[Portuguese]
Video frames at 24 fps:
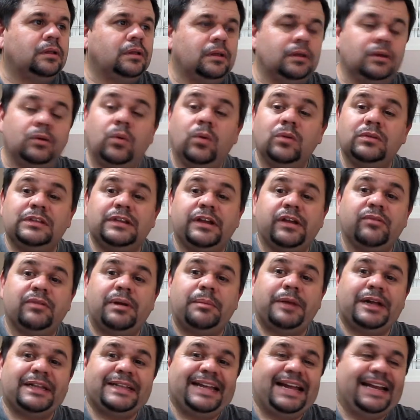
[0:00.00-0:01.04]
Encontrei uma
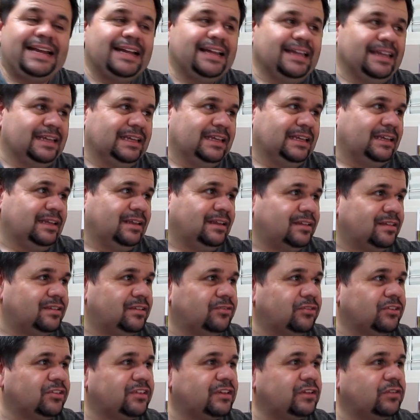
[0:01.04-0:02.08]
matéria aqui. Se
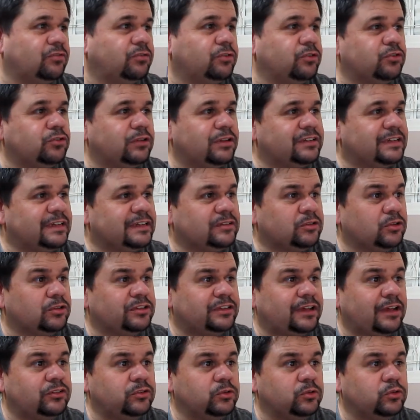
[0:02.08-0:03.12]
você não fuçou as redes
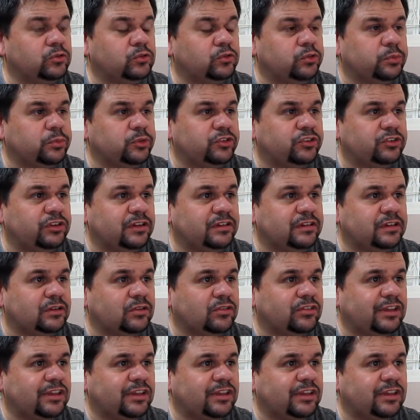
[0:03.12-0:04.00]
sociais nos últimos dias e não